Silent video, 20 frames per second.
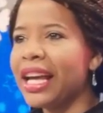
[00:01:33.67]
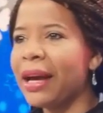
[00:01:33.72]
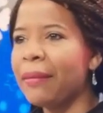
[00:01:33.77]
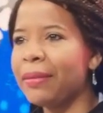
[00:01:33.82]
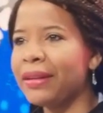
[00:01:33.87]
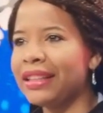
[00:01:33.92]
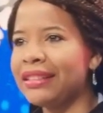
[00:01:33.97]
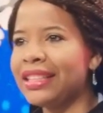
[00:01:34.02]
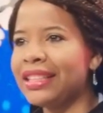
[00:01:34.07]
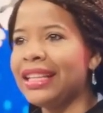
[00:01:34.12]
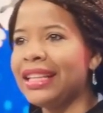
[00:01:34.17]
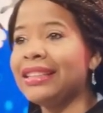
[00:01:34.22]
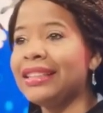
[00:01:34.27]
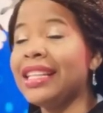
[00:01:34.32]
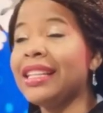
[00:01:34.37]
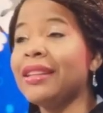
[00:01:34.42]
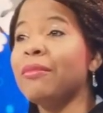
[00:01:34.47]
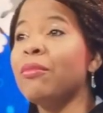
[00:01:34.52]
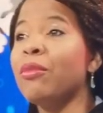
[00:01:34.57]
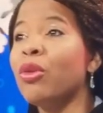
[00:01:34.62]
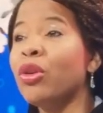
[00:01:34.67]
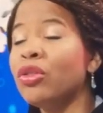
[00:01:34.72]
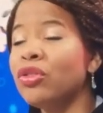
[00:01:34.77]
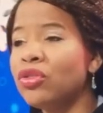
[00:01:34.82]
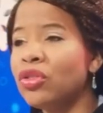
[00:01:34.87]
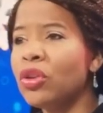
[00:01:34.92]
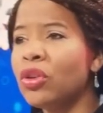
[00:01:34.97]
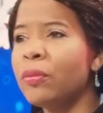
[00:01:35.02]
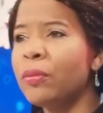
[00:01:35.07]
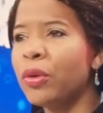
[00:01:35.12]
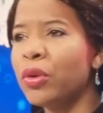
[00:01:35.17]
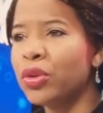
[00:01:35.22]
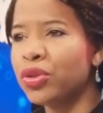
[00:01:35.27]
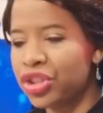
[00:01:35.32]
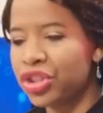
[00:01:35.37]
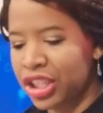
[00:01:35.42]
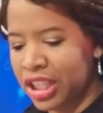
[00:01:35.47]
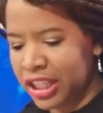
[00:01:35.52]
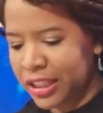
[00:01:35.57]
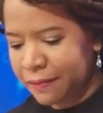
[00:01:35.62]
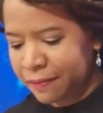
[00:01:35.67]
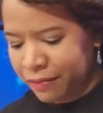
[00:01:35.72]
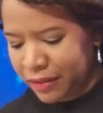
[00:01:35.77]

apreciar este hermoso polochet,